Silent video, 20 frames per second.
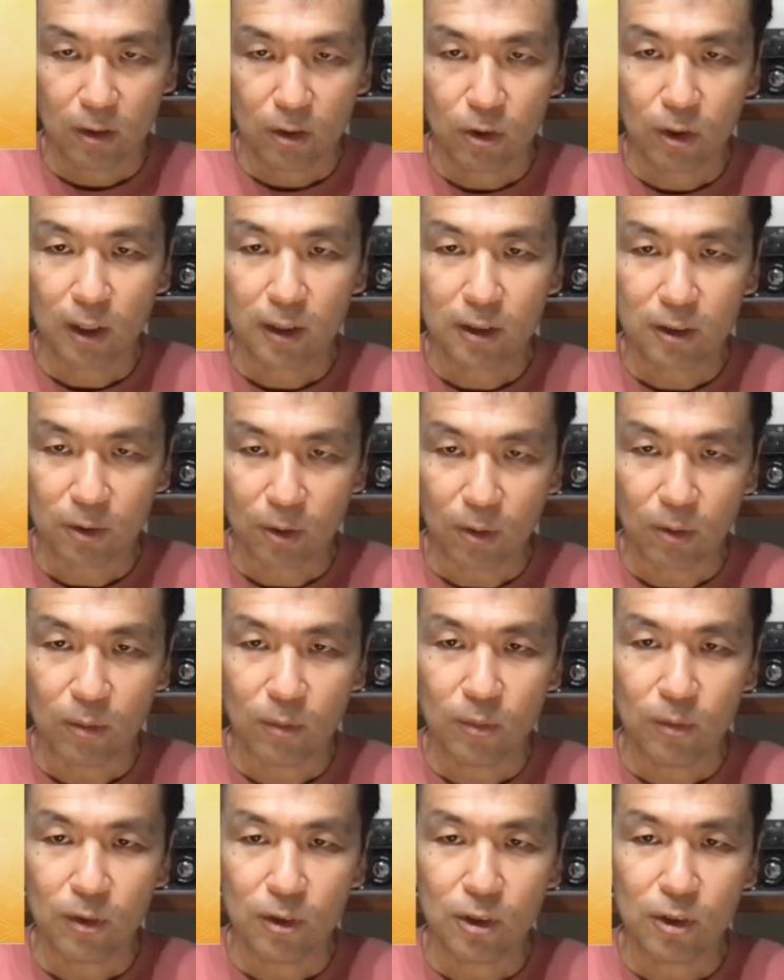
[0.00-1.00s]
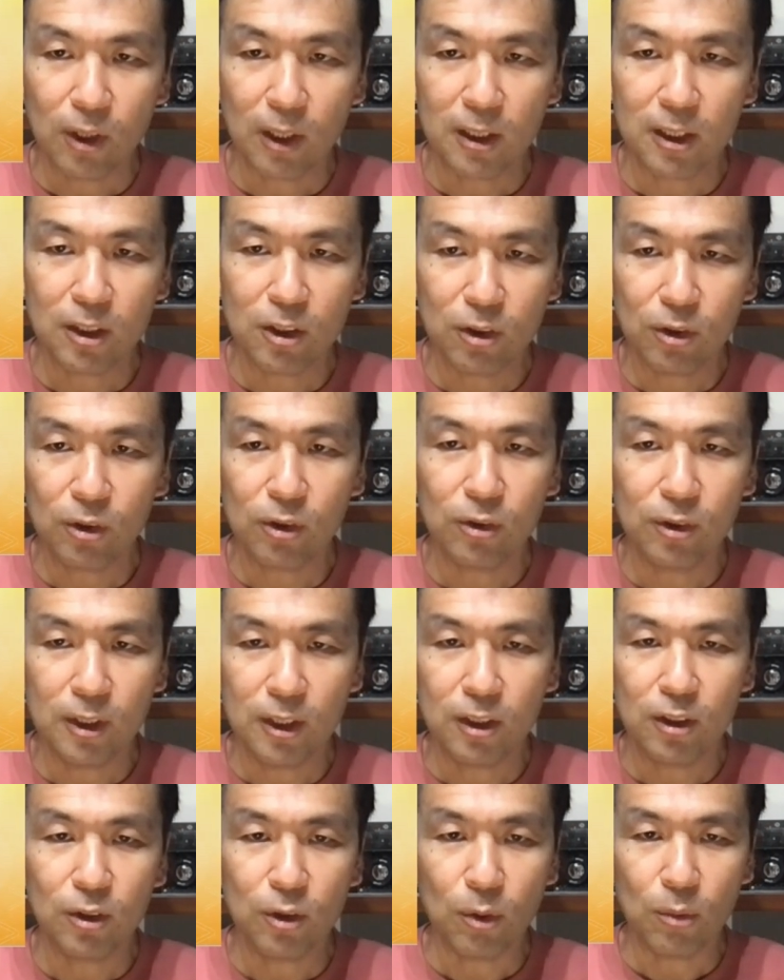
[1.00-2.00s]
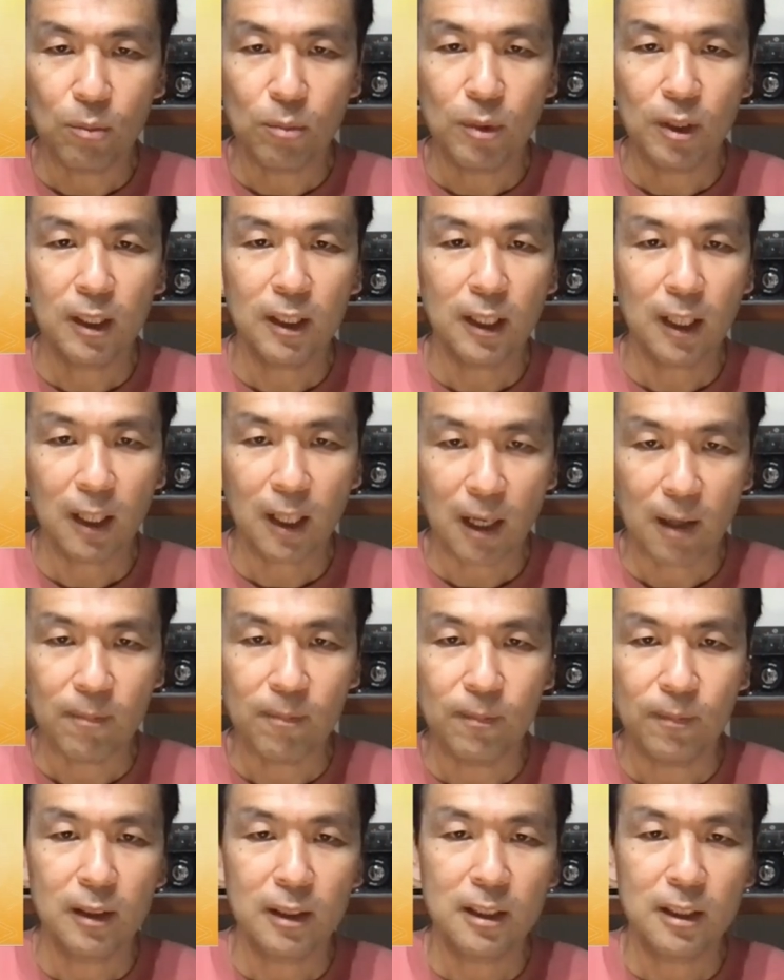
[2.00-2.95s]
9月の18、19、20の3日間、